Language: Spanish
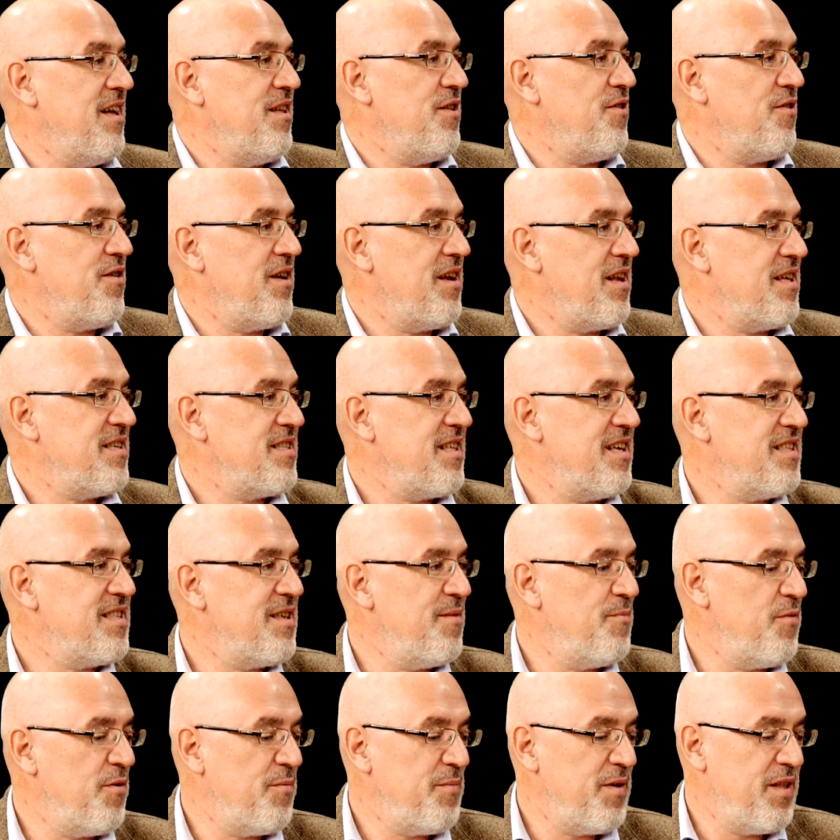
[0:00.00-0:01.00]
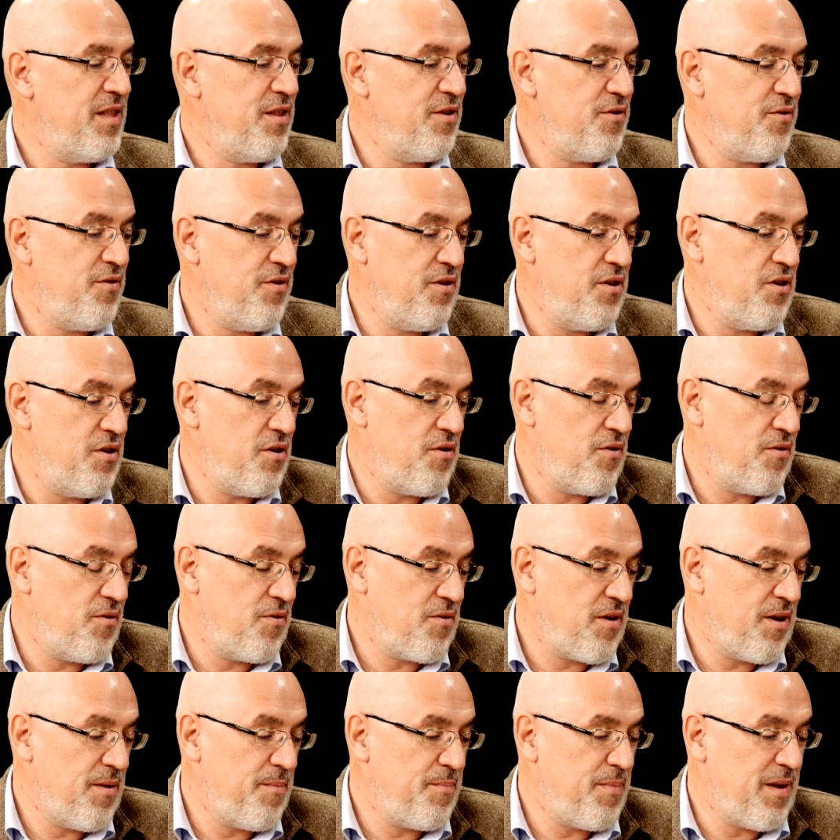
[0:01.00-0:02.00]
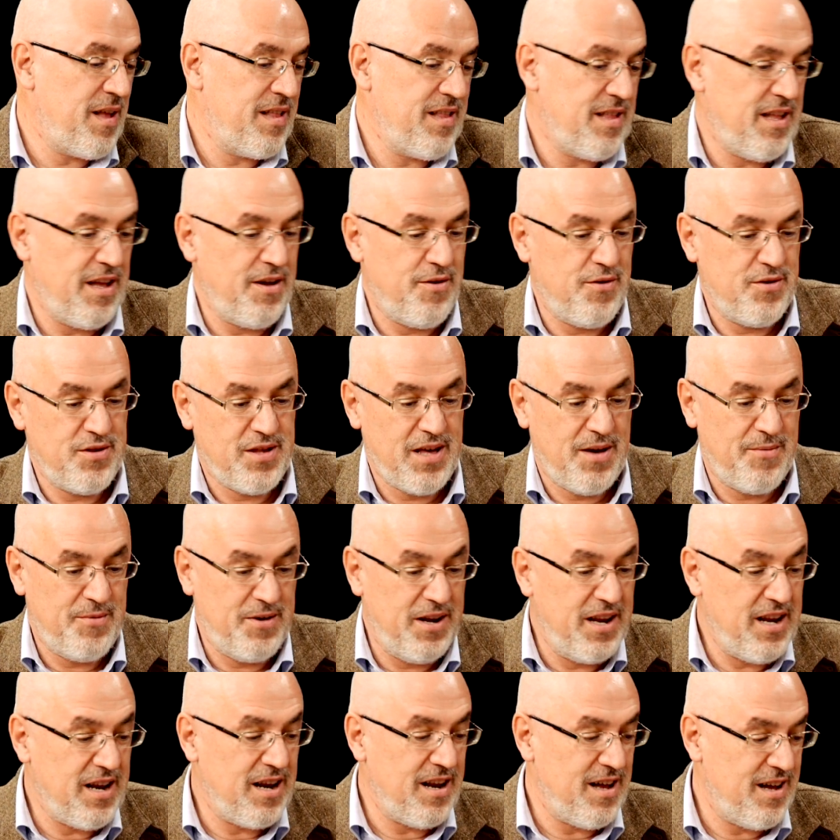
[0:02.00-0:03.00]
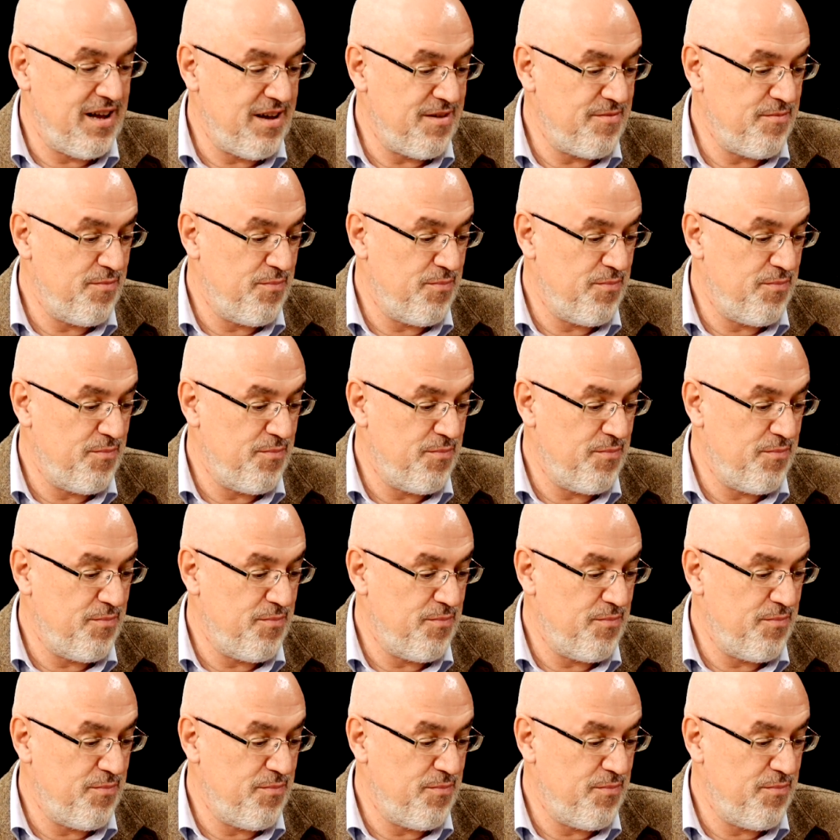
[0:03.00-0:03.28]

editorial hasta ese momento y yo lo que planteo es abrirla